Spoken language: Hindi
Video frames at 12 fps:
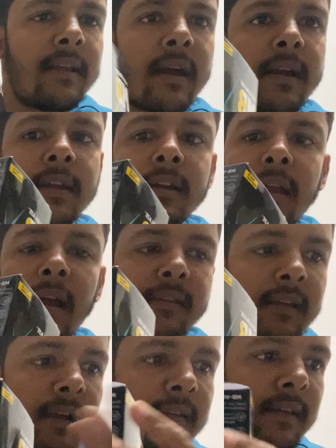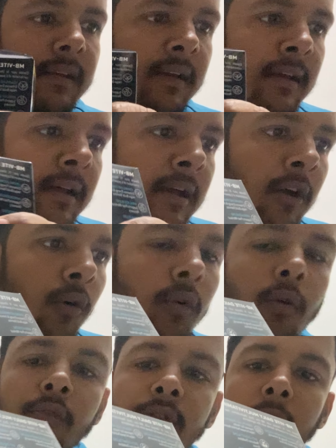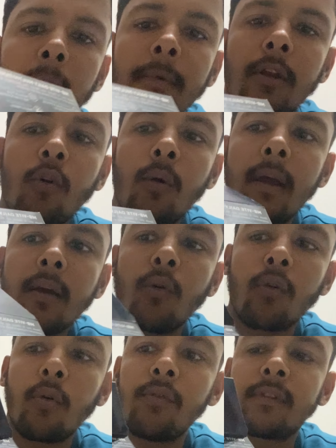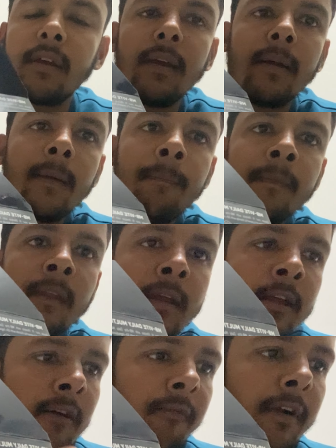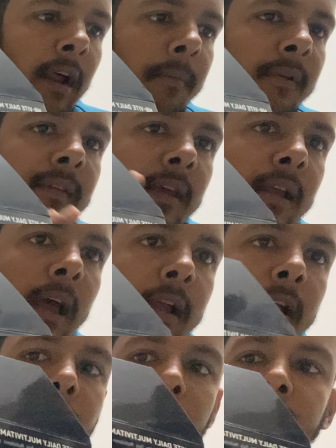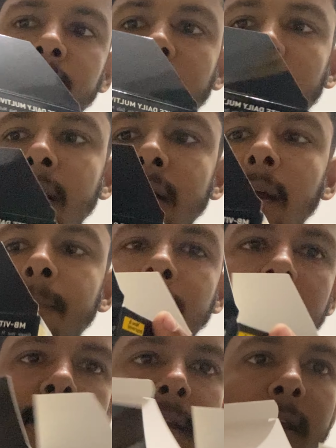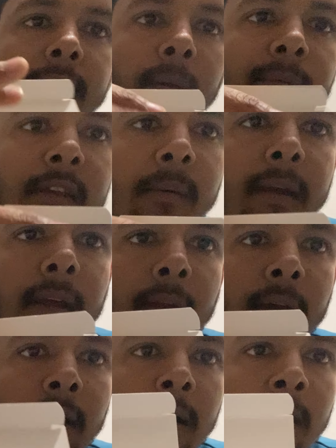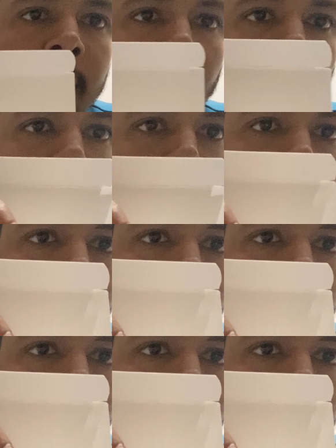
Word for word: जाएगा कि कैसे कैसे कौन कौन से अमीनो हैं कौन कौन से विटामिन के क्या क्या बेनिफिट हैं ठीक है सबसे मेन कोड